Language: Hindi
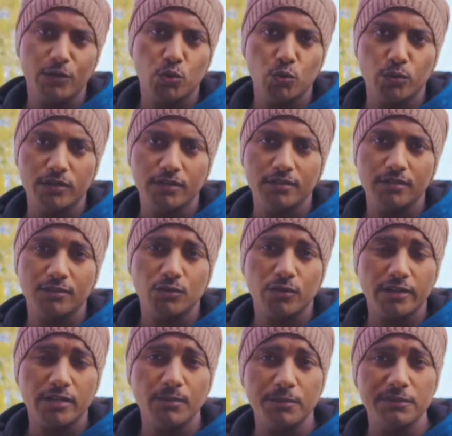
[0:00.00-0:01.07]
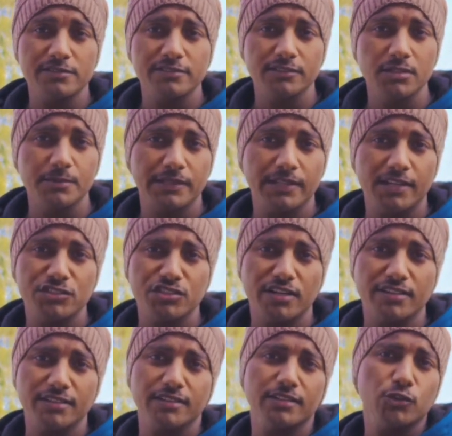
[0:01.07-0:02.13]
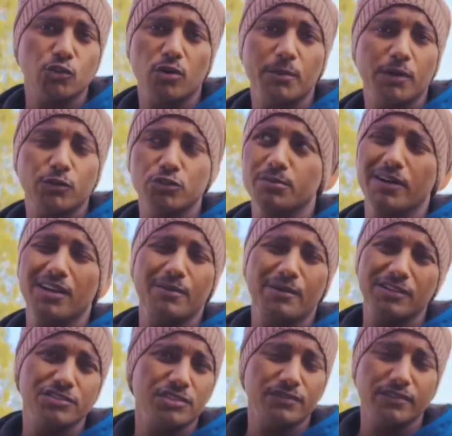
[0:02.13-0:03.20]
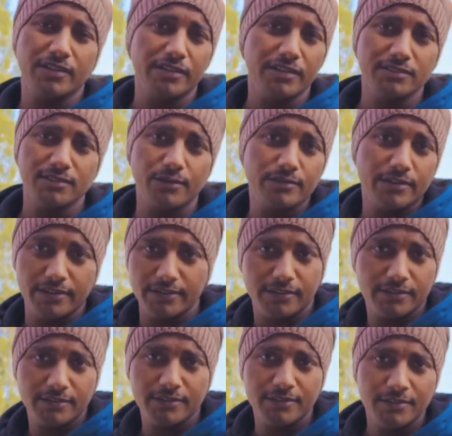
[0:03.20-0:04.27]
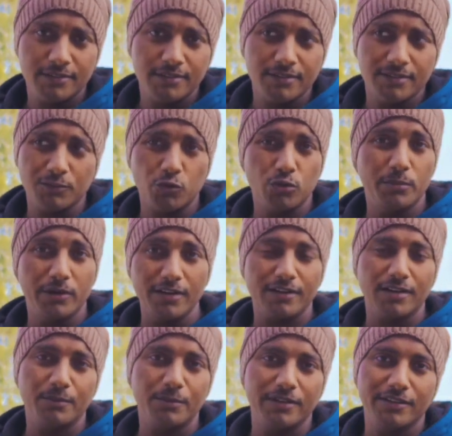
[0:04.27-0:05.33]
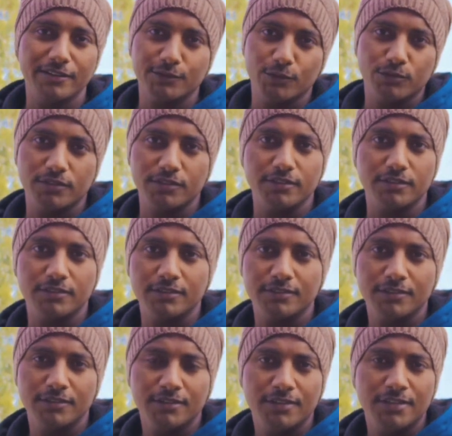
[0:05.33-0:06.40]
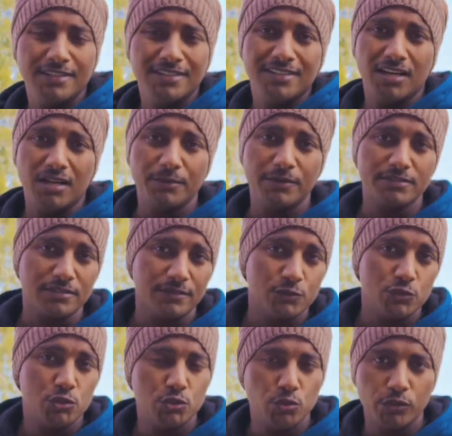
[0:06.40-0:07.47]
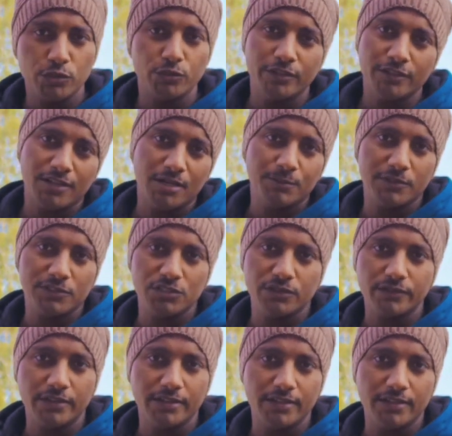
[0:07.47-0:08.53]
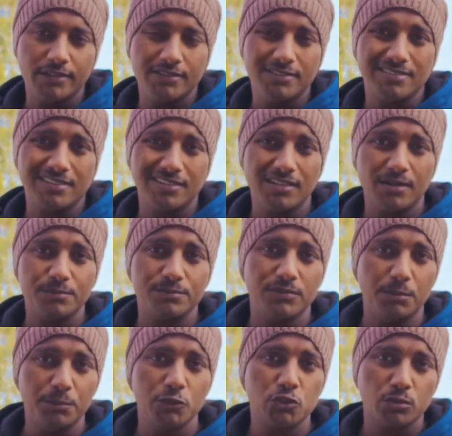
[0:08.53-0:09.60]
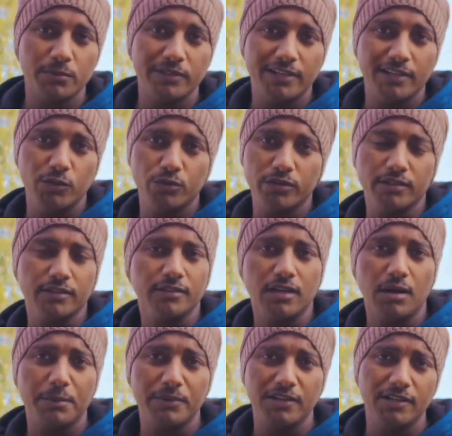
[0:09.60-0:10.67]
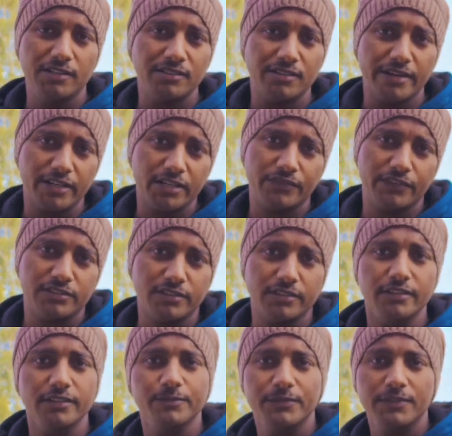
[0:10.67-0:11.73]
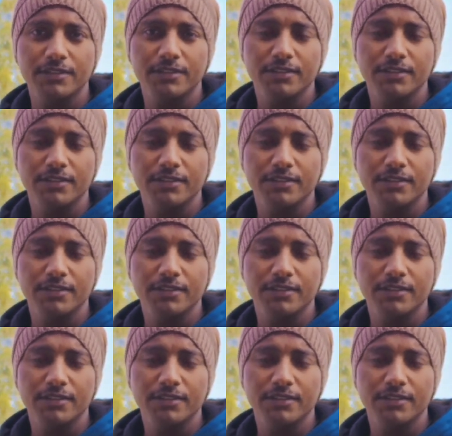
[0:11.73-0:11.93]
एवरी वन तो अगर हम अपनी ज़िंदगी बदलना चाहते हैं तो हमें कुछ बड़ा बड़ा अचीव करने की ज़रूरत नहीं है कोई बड़ा काम करने की ज़रूरत नहीं है हमें सिर्फ छोटे छोटे काम में अचीव करना है इसलिए आप जब भी सुबह डेली उठें अपने लिए टारगेट फिक्स करें